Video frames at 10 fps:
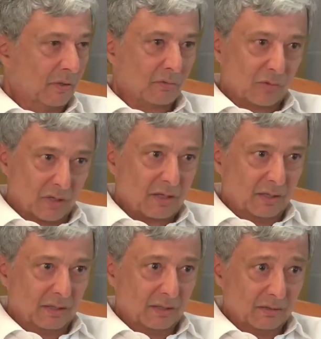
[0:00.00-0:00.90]
Só
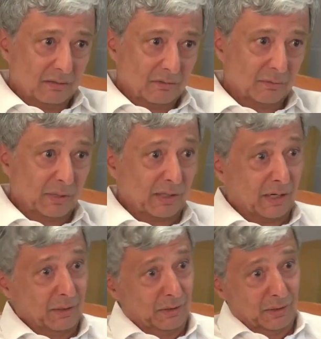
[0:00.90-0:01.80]
que o
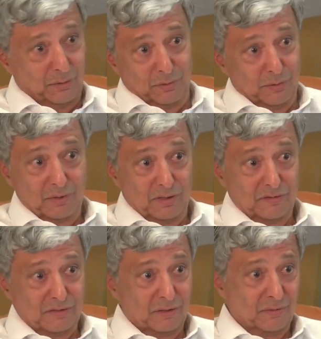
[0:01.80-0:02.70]
mercado interno não
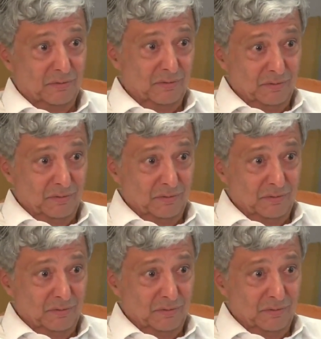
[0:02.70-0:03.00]
cresceu